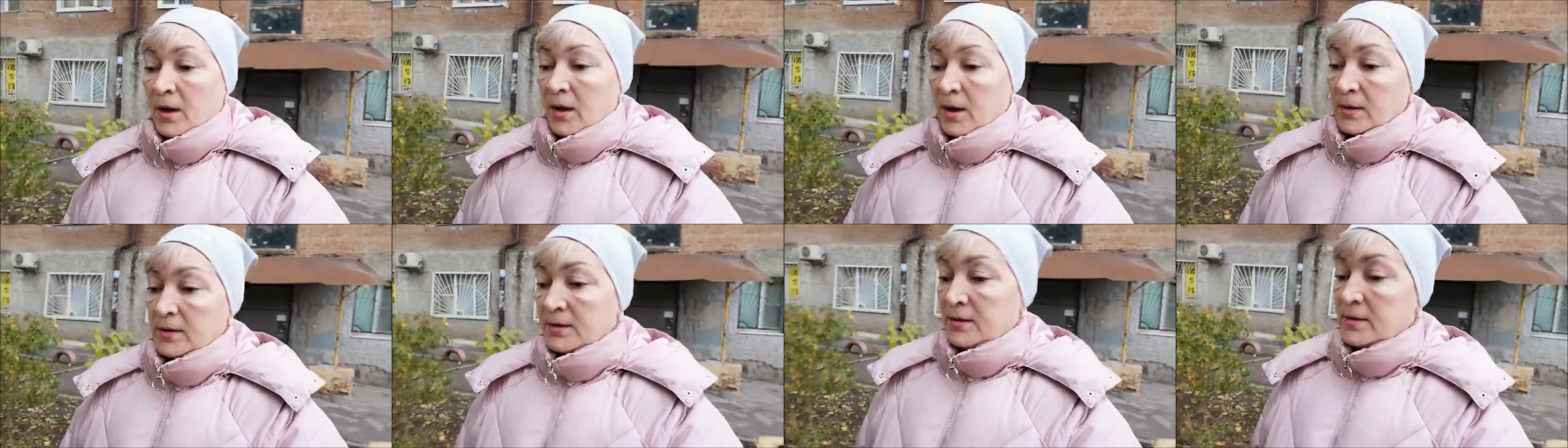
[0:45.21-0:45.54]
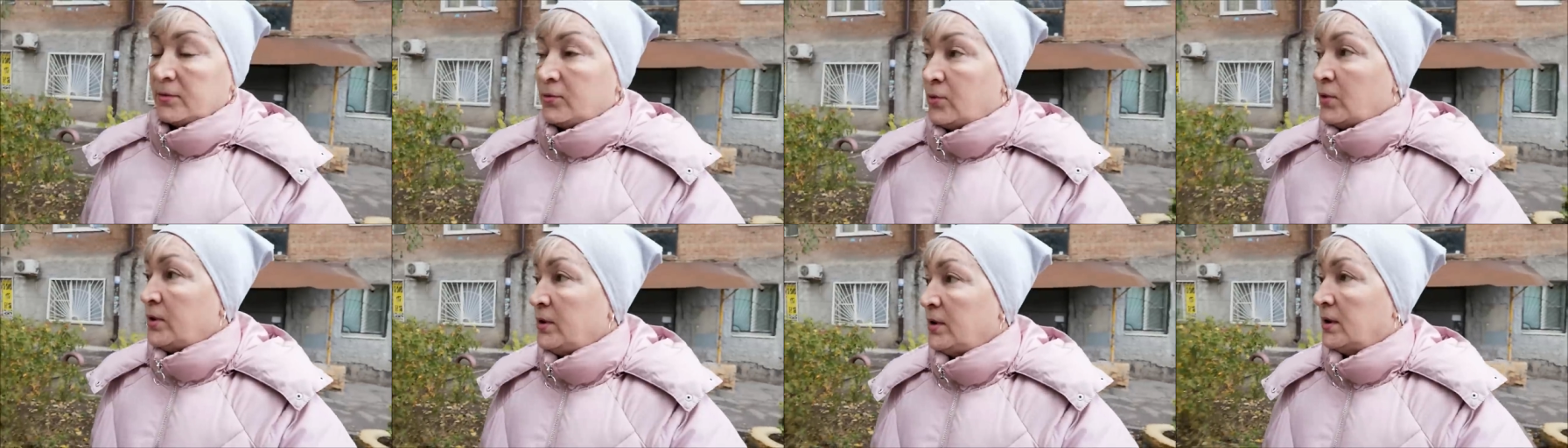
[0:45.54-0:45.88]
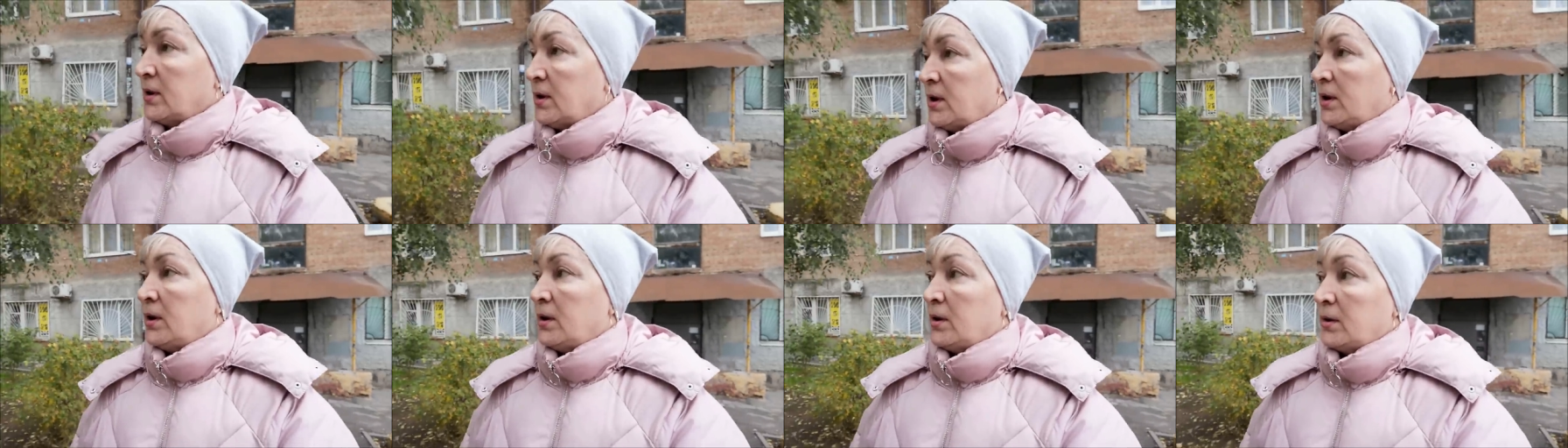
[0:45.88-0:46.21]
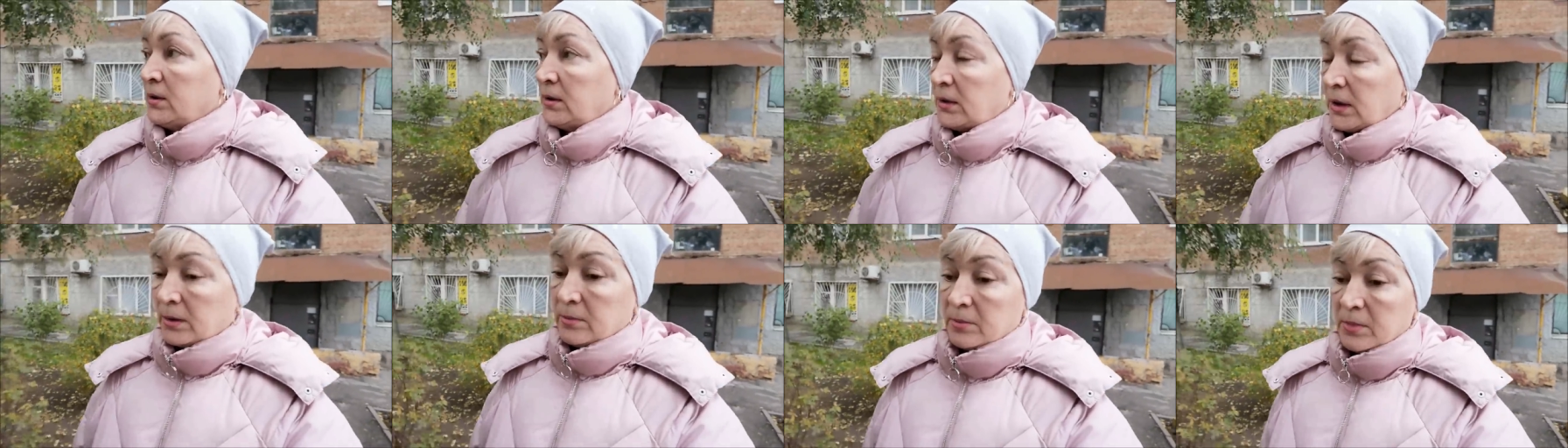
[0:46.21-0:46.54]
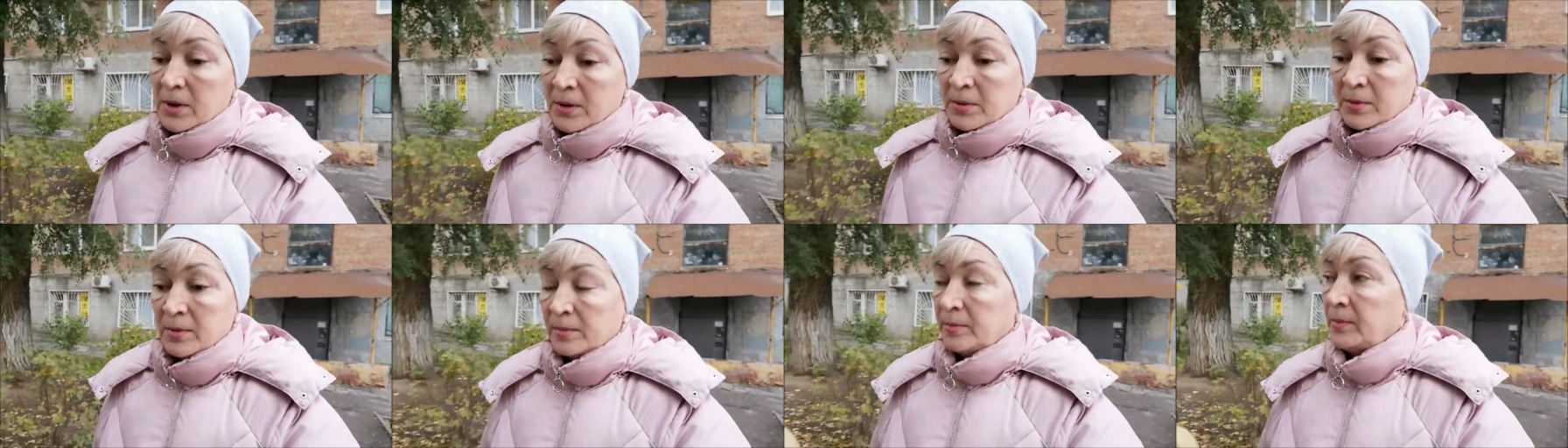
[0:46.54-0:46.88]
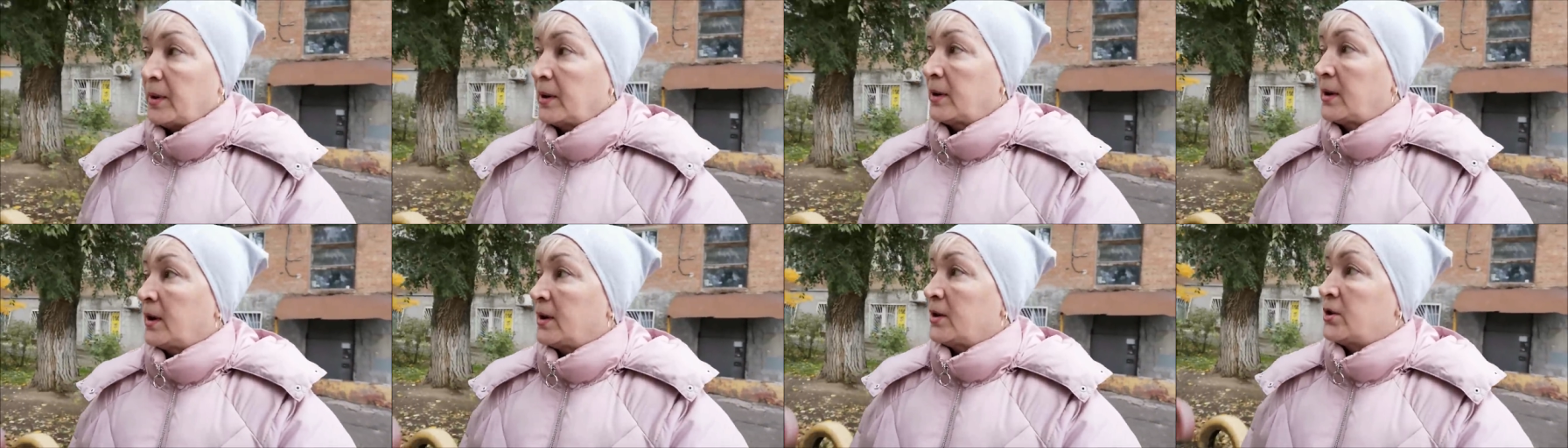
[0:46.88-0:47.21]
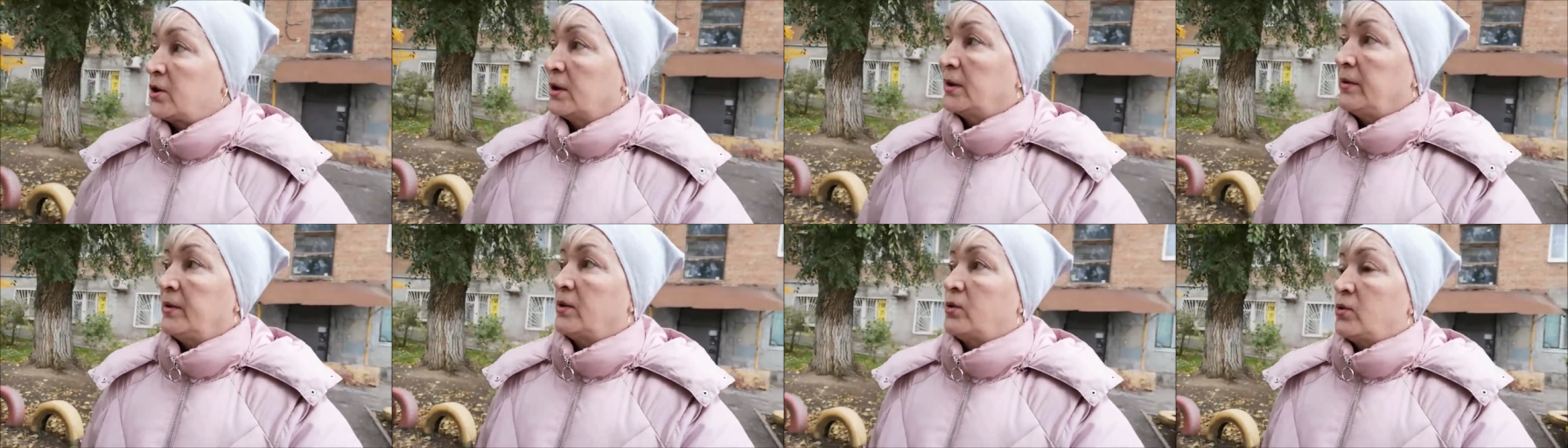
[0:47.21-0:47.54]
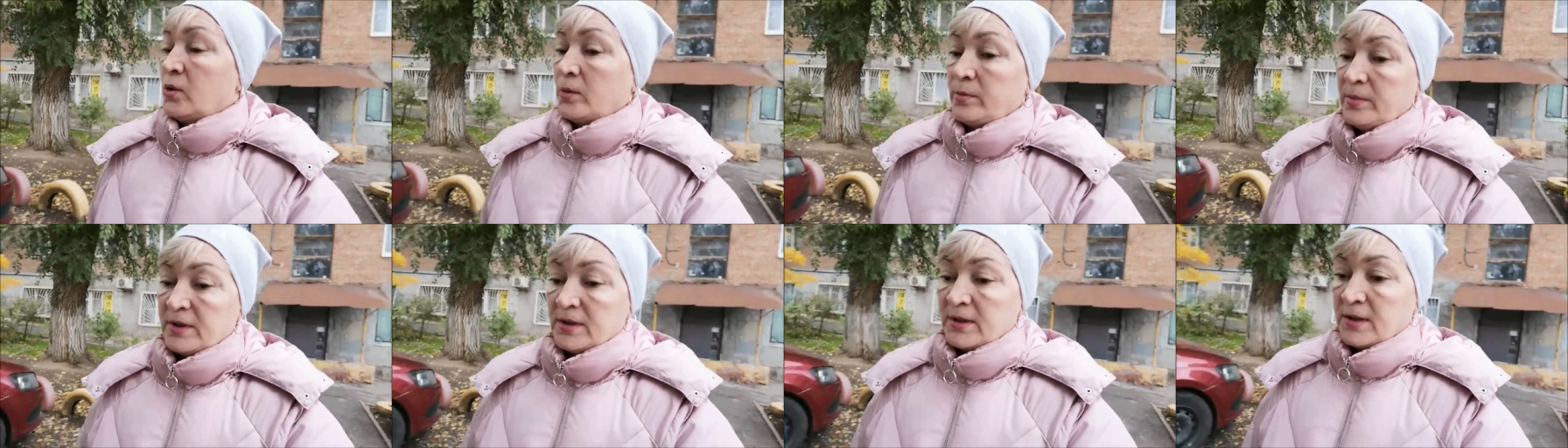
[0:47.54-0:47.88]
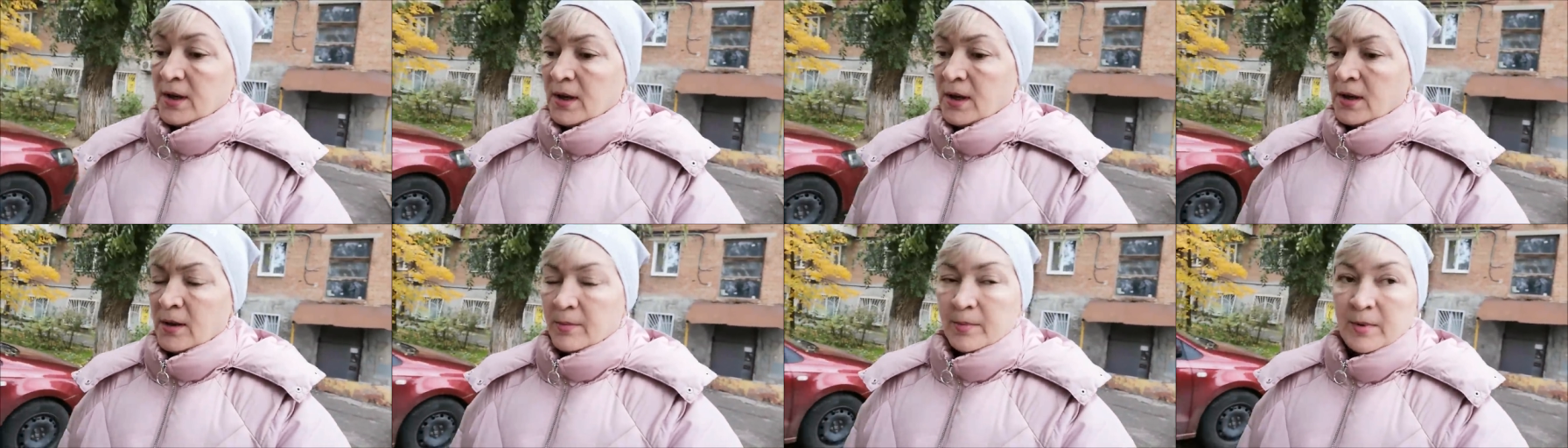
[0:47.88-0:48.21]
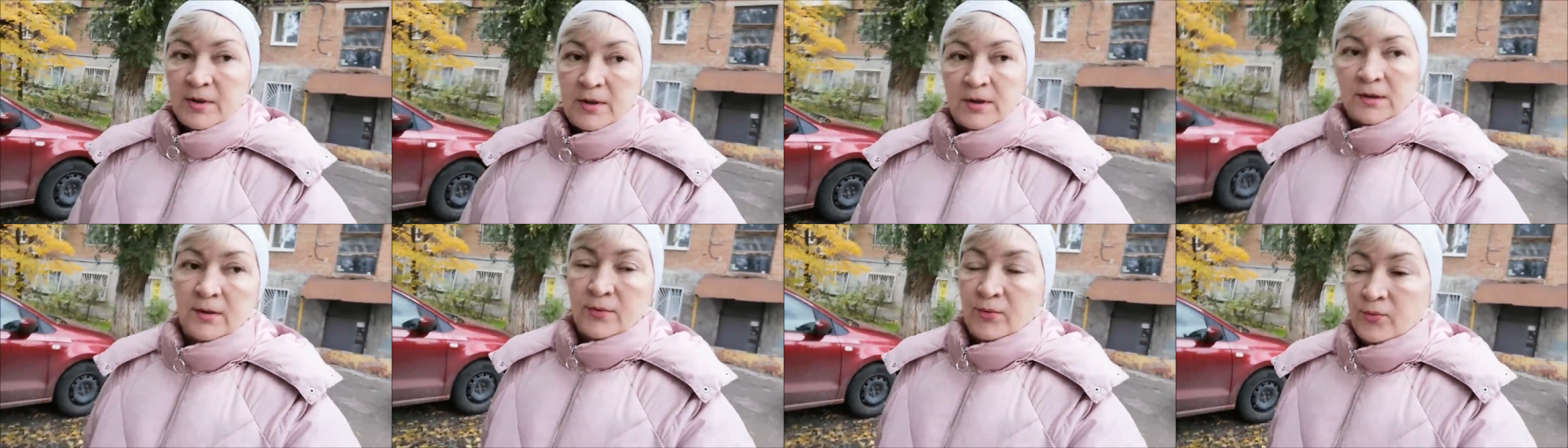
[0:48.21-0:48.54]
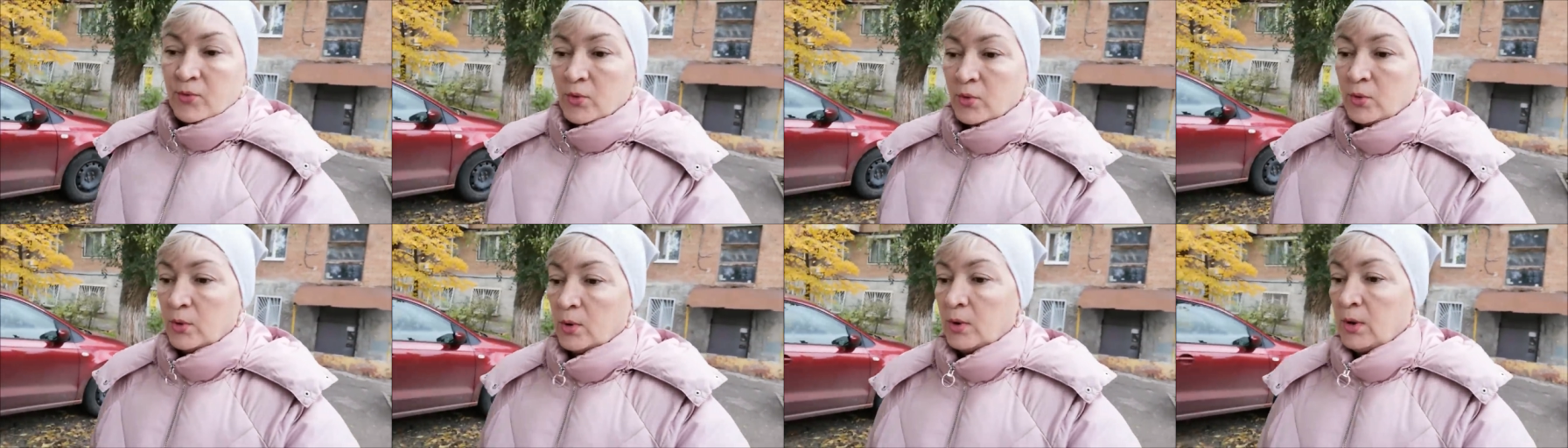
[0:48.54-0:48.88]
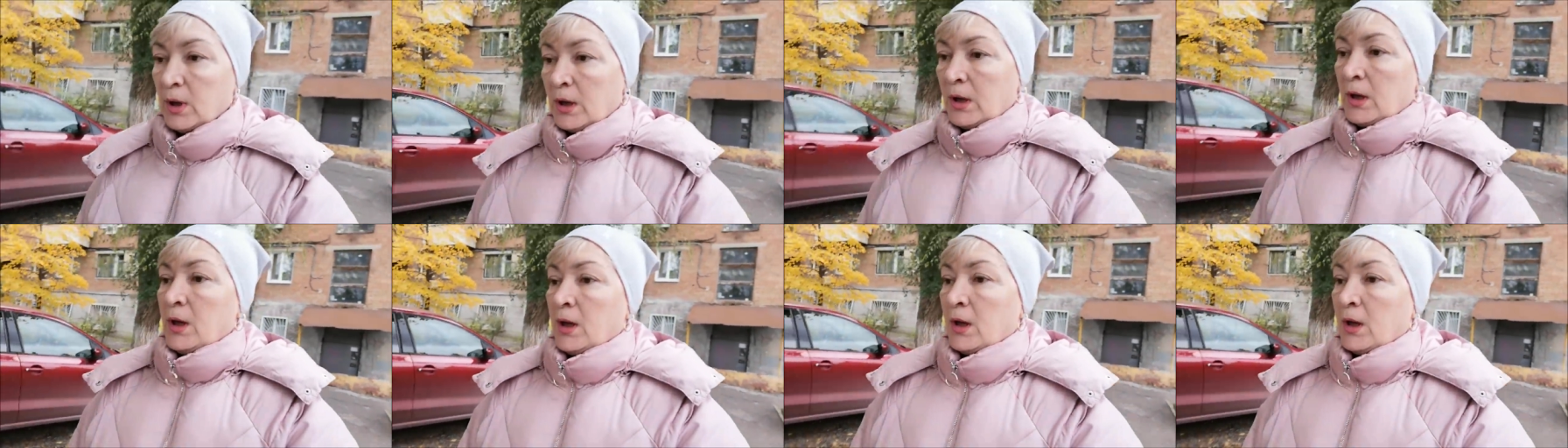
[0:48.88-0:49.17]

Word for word: А сегодня там, пока человеку объясняла по телефону,